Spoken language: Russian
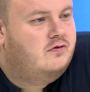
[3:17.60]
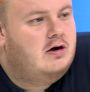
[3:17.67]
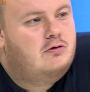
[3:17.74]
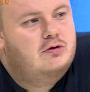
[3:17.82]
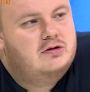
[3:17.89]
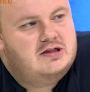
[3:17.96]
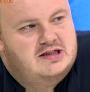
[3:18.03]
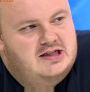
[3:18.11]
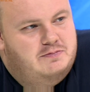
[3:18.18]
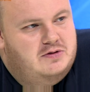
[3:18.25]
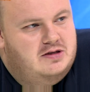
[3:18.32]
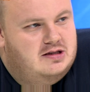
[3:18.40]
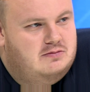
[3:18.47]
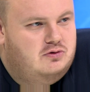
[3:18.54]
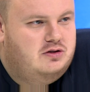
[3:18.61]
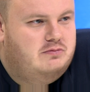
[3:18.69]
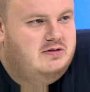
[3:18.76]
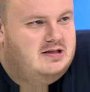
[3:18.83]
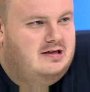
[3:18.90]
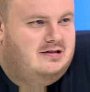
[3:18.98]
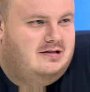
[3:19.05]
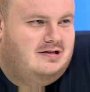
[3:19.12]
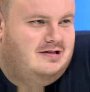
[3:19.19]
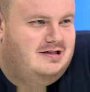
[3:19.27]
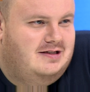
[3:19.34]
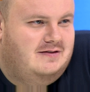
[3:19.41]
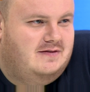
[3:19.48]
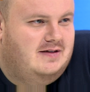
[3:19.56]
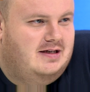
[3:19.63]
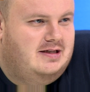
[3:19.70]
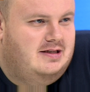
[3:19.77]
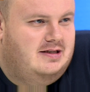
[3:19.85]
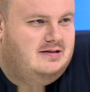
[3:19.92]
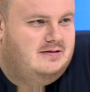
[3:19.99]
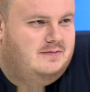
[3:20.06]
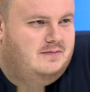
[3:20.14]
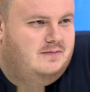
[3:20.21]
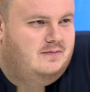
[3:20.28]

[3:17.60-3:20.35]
какой-то степени это может быть альтернатива или нет?